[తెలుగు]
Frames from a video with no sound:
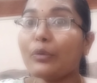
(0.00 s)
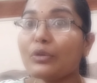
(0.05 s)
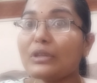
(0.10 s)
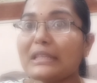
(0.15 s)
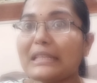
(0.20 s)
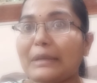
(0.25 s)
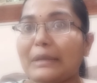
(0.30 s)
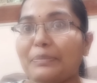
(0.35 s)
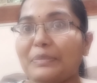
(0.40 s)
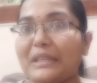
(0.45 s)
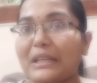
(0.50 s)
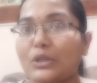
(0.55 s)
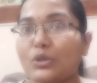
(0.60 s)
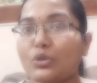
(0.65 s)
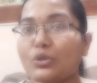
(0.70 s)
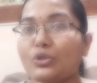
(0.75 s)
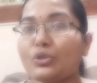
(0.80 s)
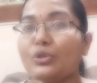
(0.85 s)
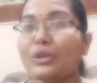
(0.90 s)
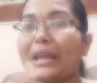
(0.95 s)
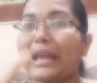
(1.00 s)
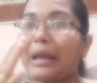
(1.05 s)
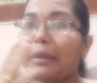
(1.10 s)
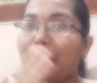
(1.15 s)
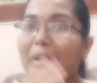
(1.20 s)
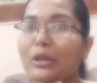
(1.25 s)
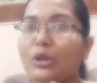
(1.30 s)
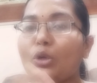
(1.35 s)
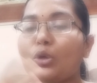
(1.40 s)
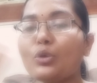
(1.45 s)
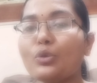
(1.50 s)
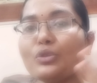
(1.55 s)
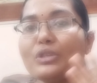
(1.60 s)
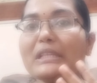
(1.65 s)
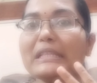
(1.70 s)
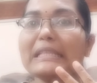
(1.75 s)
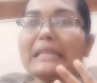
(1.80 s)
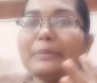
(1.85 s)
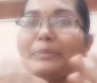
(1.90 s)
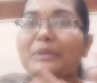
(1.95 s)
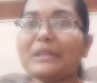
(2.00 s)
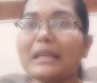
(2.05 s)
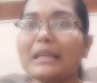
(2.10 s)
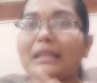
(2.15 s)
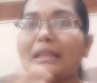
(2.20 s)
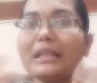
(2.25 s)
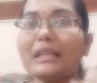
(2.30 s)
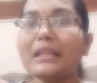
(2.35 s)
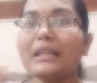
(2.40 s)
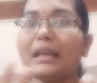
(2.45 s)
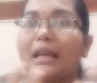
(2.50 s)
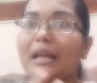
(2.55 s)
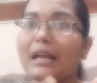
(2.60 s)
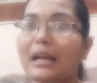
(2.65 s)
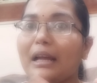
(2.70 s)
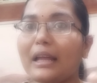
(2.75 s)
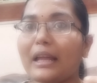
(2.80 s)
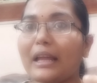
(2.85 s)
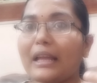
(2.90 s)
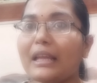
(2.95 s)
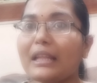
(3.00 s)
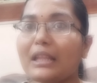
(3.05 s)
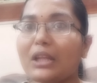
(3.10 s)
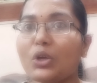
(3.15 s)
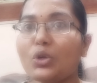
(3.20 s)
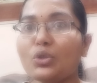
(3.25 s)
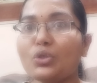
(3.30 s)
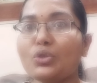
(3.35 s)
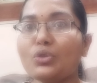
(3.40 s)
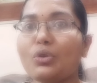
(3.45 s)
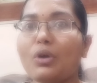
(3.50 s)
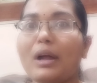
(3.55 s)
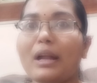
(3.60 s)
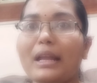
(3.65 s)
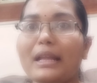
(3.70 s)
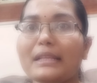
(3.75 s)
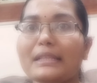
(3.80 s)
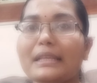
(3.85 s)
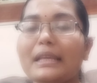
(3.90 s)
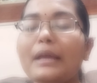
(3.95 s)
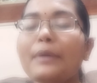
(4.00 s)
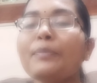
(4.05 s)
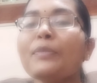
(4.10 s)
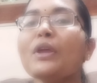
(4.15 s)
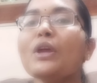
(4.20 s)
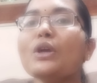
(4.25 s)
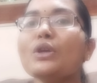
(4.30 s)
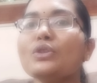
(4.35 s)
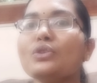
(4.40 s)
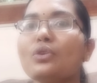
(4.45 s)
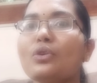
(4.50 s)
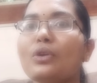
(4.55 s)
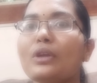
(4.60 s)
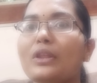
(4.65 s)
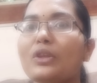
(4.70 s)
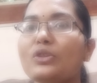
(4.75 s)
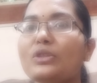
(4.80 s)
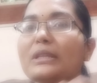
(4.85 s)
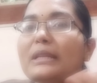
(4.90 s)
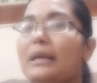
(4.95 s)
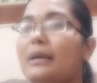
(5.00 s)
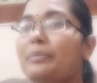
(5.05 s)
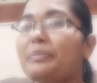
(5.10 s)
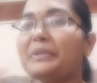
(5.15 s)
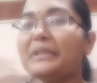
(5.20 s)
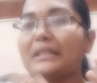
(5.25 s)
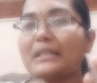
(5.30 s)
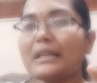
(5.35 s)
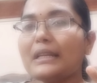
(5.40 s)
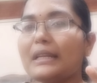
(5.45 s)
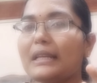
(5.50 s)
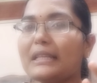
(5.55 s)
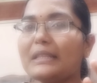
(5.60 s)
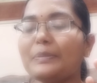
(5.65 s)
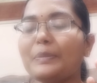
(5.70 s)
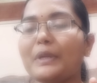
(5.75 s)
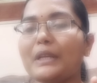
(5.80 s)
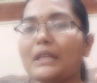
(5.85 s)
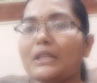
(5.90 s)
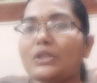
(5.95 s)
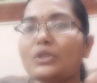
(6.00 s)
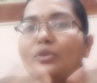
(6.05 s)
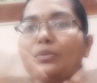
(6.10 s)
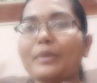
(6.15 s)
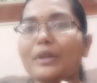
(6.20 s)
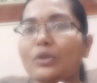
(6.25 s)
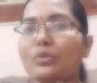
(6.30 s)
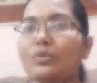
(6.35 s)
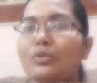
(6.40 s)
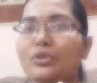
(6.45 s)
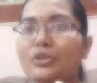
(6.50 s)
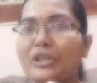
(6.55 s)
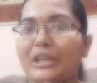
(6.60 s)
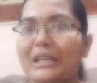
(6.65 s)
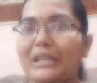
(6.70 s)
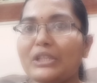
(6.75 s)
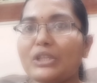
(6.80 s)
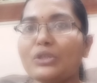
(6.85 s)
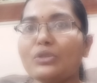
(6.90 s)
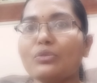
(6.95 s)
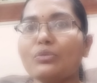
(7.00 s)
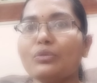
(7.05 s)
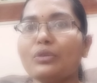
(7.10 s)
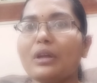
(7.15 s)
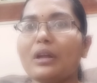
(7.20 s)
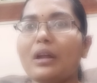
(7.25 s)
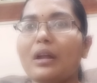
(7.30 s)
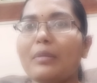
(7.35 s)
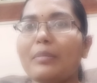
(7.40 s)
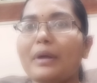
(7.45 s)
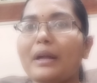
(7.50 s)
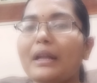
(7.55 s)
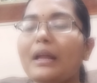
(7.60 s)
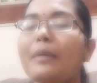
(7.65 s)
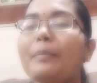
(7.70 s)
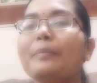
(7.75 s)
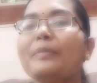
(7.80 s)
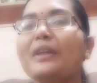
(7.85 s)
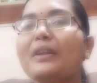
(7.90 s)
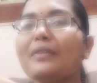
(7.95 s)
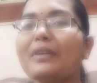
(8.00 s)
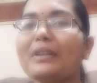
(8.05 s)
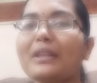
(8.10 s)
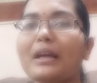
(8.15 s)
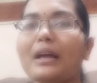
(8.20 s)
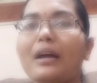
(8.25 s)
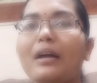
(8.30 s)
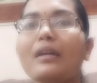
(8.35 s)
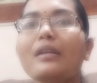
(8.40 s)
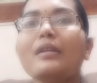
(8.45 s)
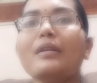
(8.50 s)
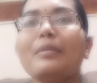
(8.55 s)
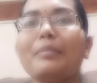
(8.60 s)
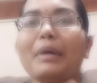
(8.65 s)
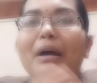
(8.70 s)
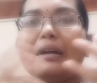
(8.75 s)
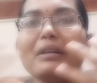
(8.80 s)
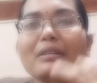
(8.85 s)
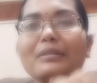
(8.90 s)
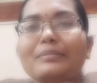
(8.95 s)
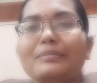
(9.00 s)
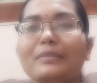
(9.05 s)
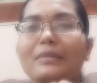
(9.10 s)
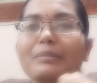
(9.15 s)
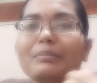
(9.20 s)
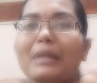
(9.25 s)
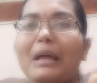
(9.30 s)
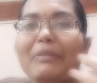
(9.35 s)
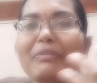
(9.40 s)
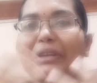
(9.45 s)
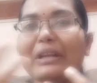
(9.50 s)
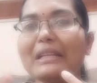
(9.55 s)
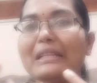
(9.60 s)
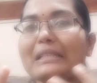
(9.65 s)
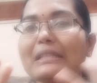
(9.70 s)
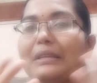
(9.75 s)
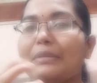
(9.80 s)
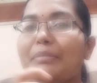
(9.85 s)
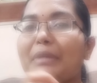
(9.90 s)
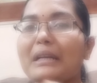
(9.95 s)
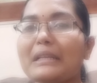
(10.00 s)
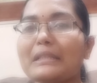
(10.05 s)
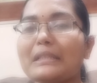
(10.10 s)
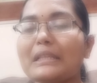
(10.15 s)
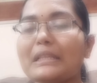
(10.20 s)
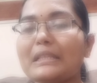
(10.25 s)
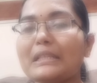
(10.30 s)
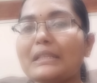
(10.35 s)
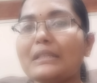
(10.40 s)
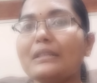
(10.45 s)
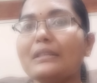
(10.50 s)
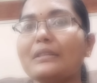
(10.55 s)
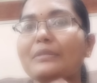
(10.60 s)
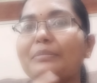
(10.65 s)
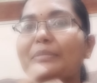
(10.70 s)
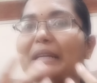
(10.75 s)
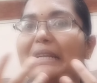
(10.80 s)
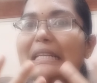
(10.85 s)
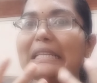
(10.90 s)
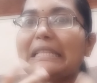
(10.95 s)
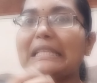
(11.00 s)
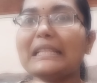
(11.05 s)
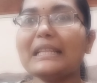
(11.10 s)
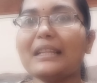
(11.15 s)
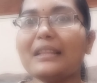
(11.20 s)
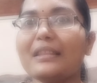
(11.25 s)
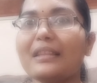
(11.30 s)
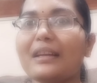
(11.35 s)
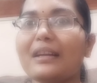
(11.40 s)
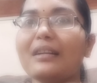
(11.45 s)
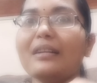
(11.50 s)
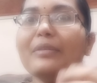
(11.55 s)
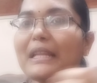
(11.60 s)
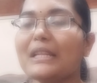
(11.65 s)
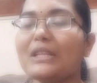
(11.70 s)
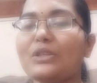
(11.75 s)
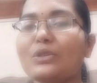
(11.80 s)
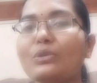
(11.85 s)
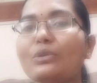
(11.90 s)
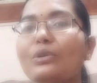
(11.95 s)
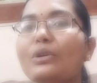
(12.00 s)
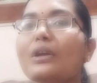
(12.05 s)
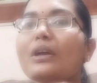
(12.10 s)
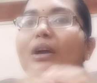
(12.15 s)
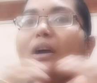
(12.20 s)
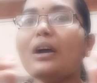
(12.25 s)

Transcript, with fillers: ఎవరు స్టెప్స్ ఎక్కొచ్చు ఏ మంత్లో నుంచి స్టెప్స్ ఎక్కి ఎక్కి దిగొచ్చు అనేసి సో ఇది వచ్చి నా పర్సనల్ ఎక్స్పీరియన్స్ని మీతో షేర్ చేసుకుంటాను అనమాట తర్వాత మా నా ఫ్రెండ్స్ది మా సిస్టర్ మా కజిన్ అంతా ఎక్స్పీరియన్స్